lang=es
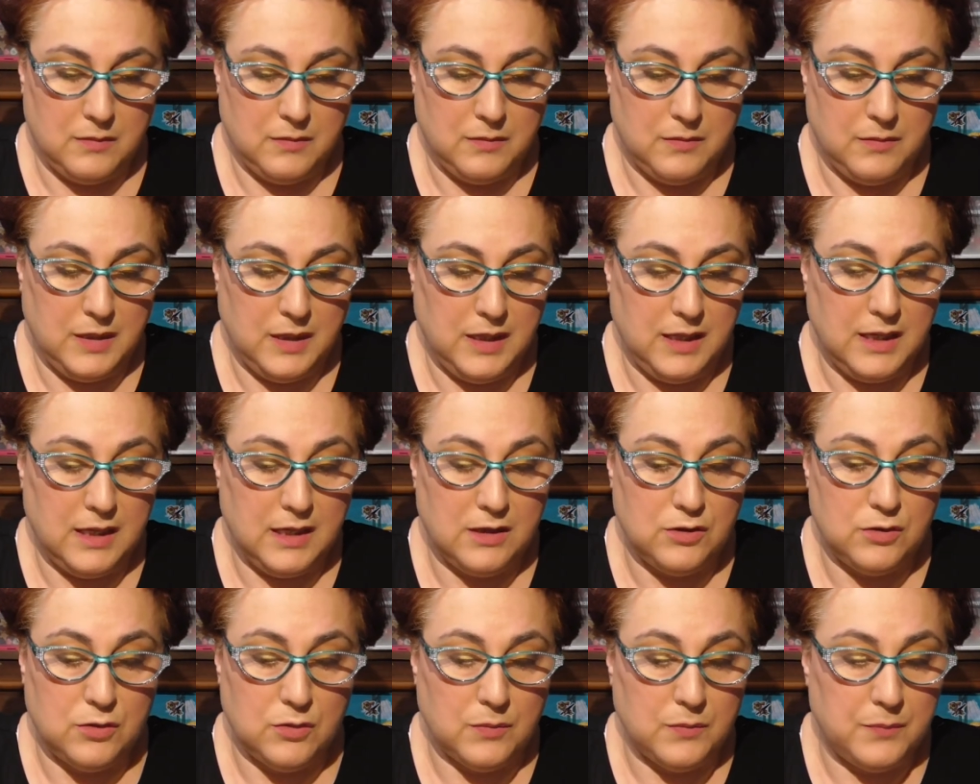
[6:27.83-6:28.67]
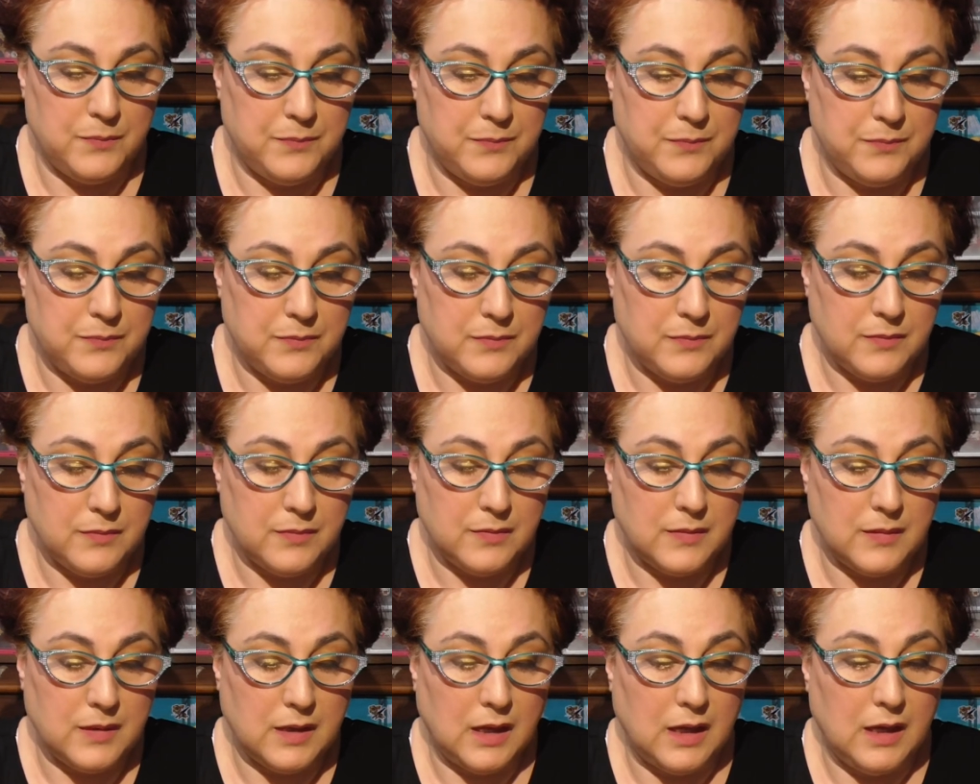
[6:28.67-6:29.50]
me encantó.
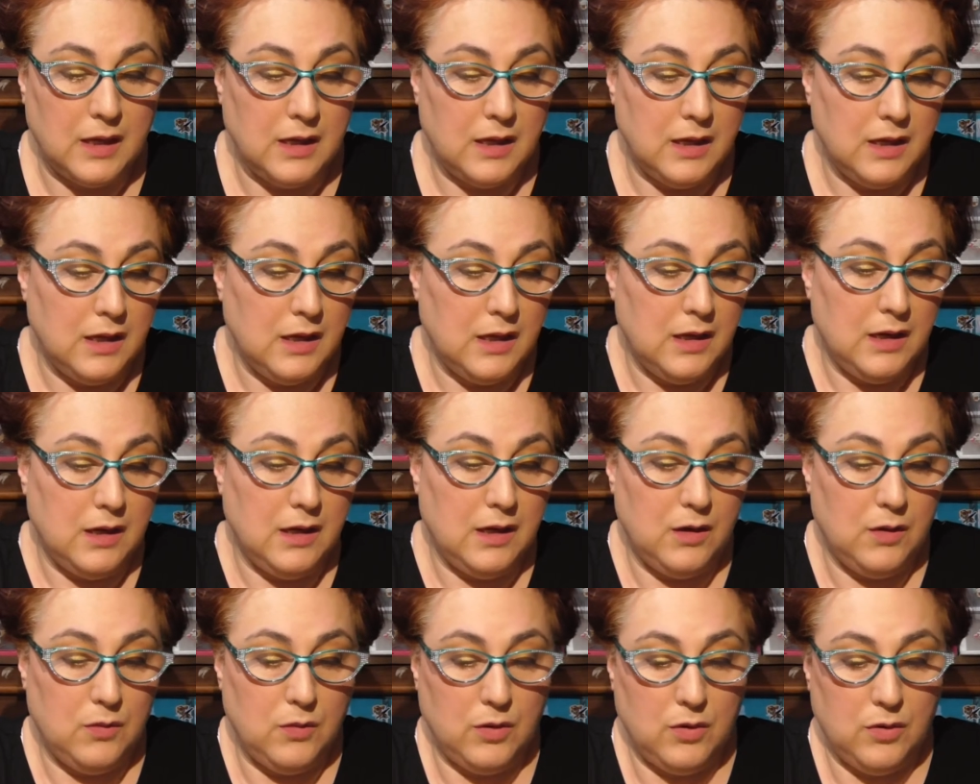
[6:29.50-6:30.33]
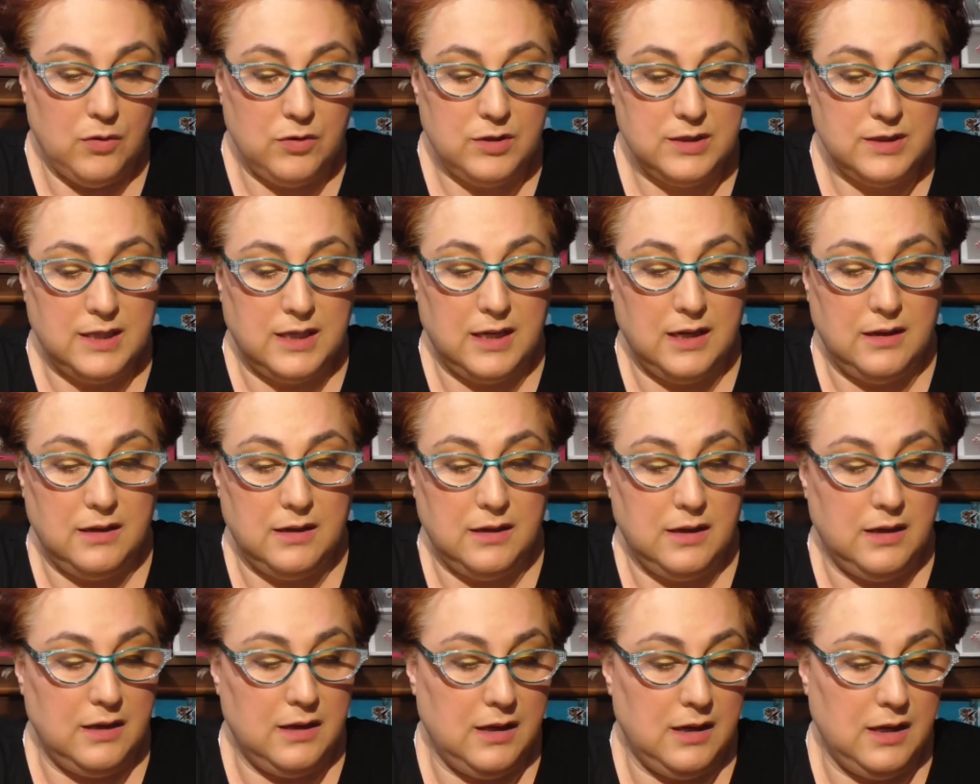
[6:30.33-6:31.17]
Y luego está
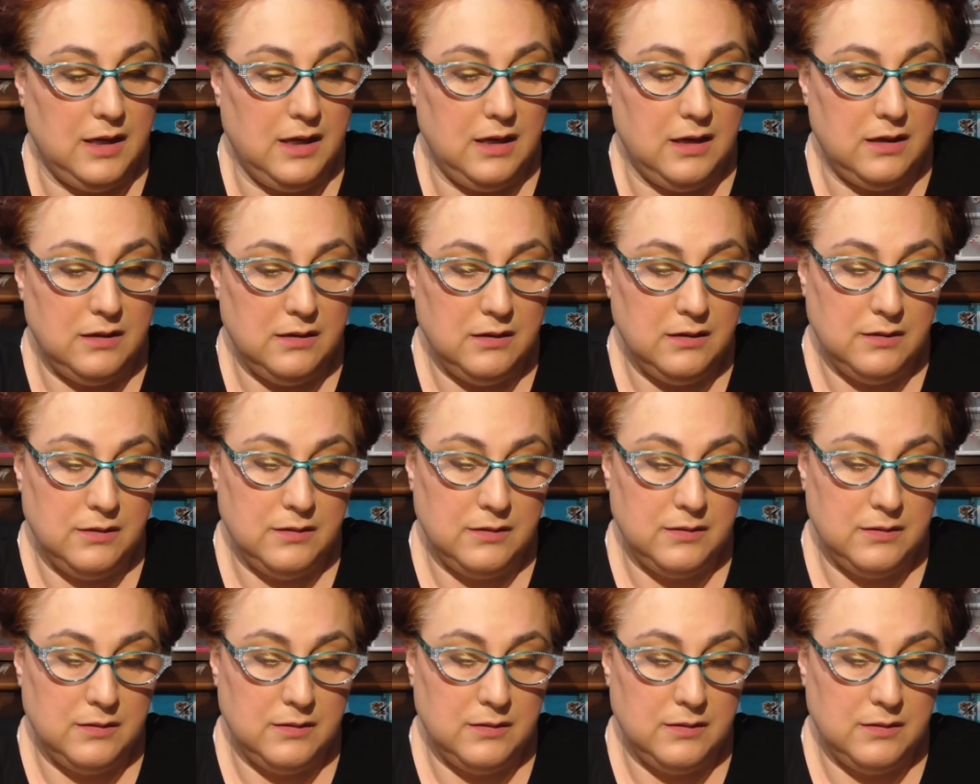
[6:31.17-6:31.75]
el